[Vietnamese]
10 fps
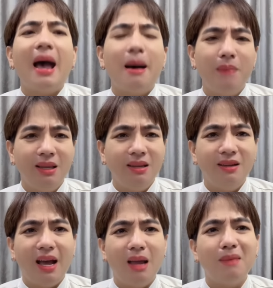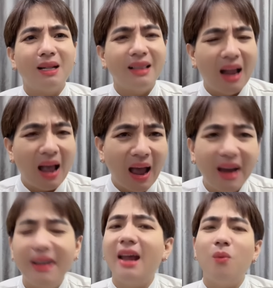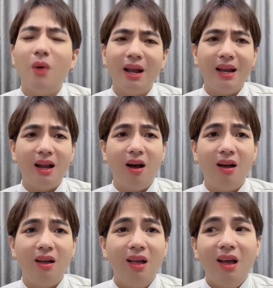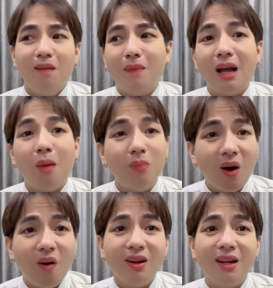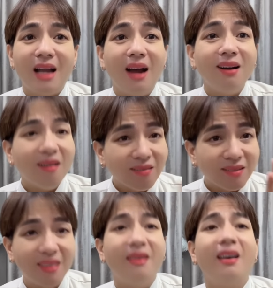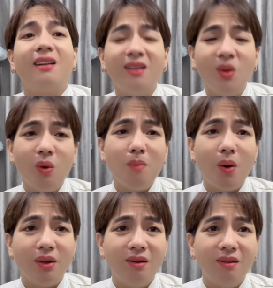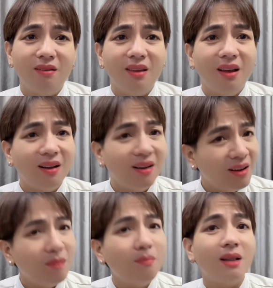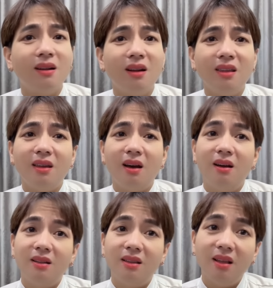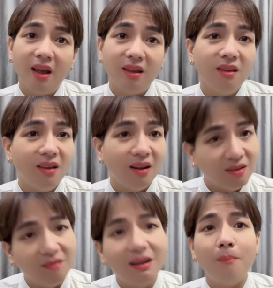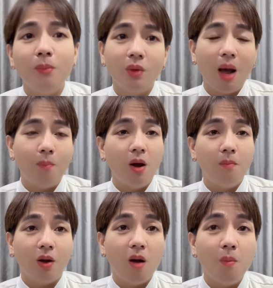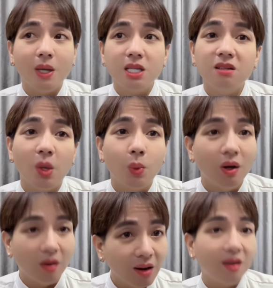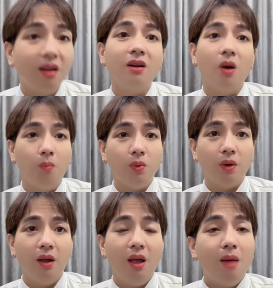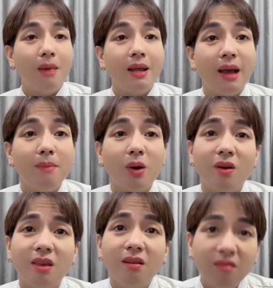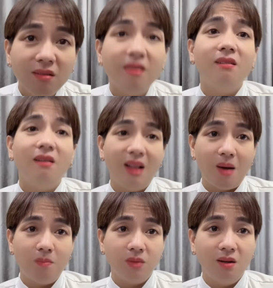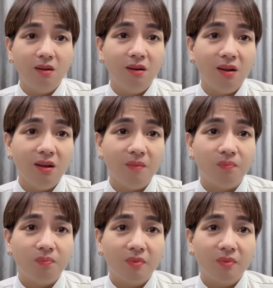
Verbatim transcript: cha mình như vậy mình ngày này qua ngày nọ mà hồng loan là đã rất là nhịn luôn á mọi người nhịn mà ta nói trời ơi thế thì cái nhịn dữ lắm luôn nó hồng loan mà có một cái sức chịu đựng rất là kinh khủng luôn mà vậy mà còn chưa vừa lòng nữa